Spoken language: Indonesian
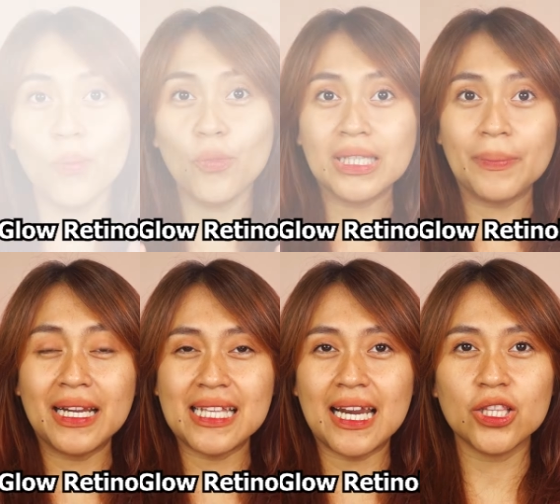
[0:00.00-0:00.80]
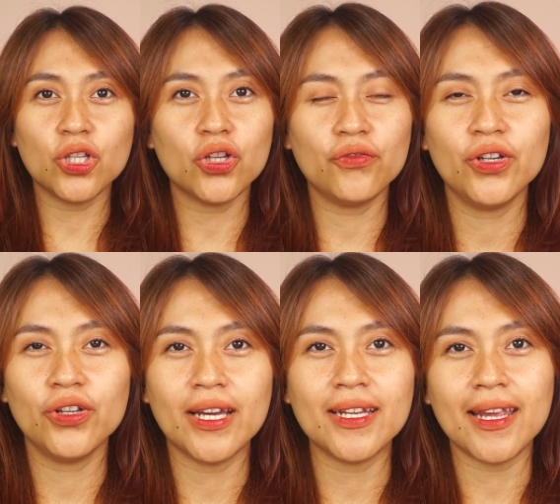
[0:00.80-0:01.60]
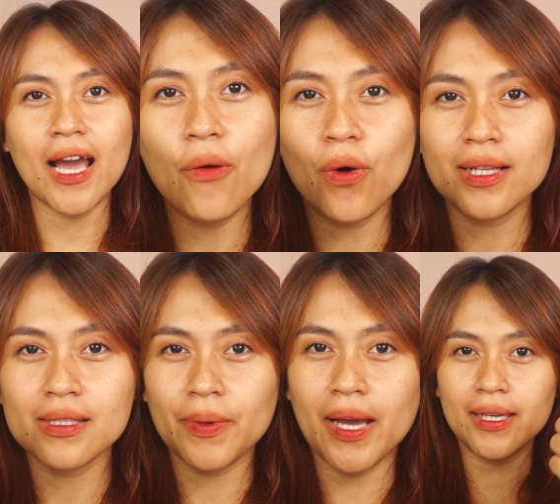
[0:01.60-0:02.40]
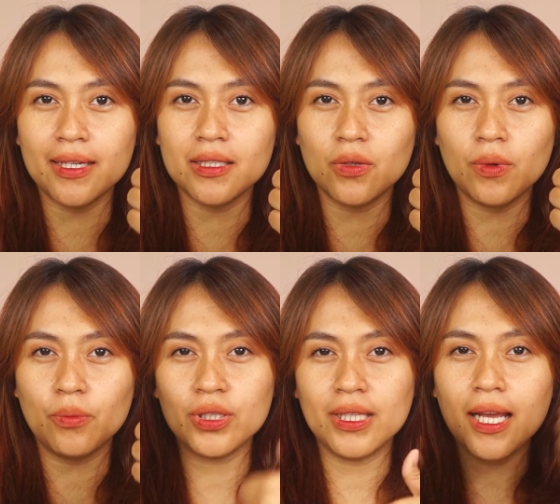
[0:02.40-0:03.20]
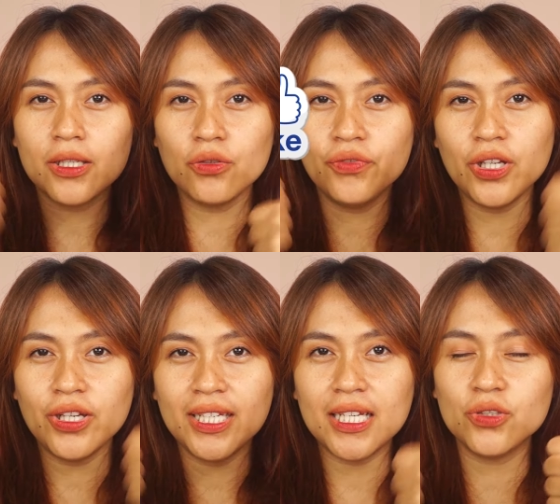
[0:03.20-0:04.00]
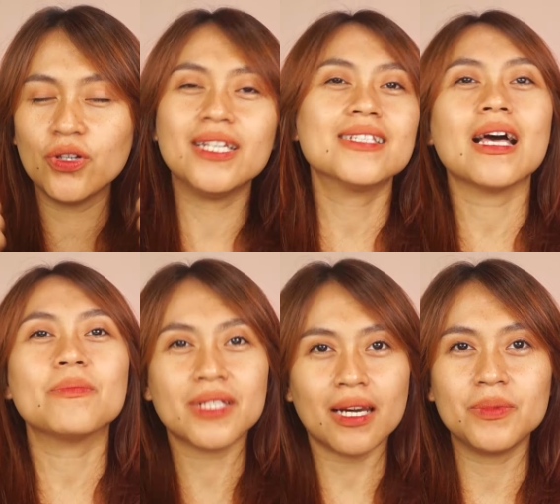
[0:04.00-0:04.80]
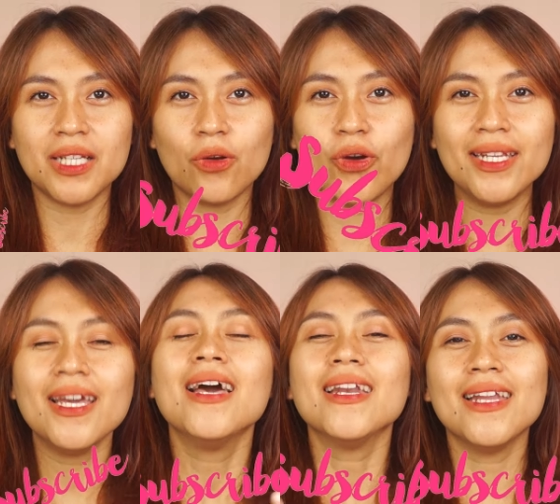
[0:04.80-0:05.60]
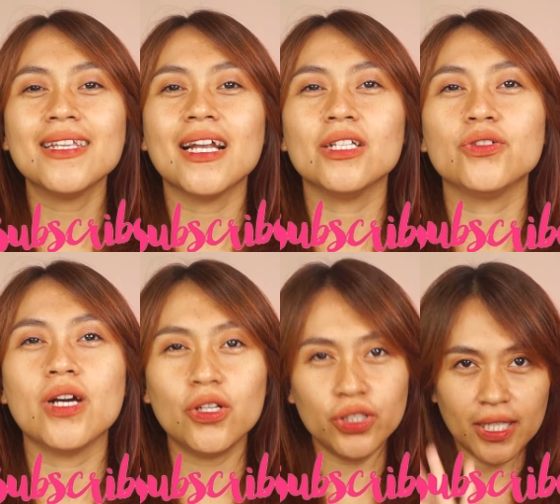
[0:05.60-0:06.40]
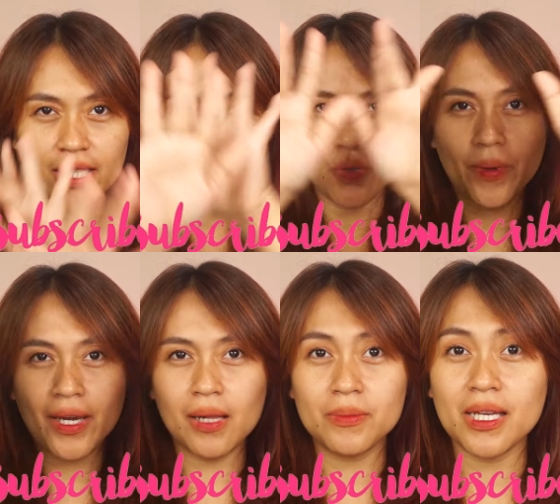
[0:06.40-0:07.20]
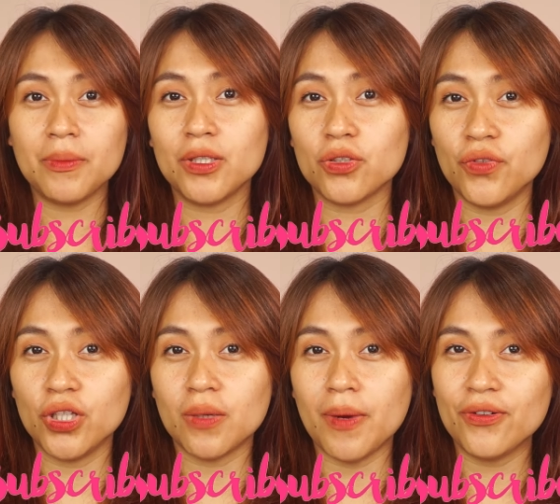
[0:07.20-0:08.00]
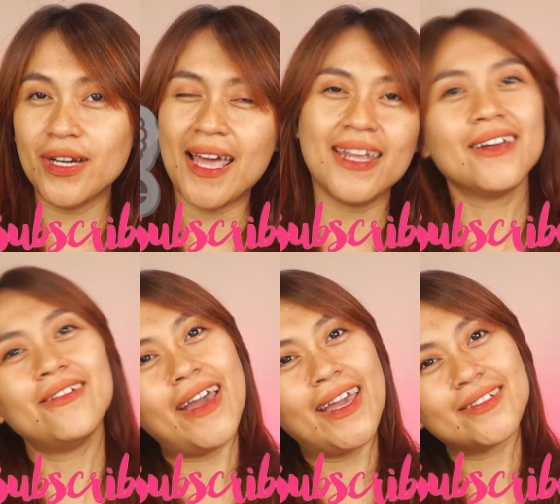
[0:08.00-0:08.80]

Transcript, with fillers: Buat yang penasaran, tonton videonya dari awal sampai akhir. Jangan lupa buat di like lo video ini dan juga di subscribe channel gue ini. Dan nyalain juga loncengnya supaya kalian bisa update terus video terbaru dari gue.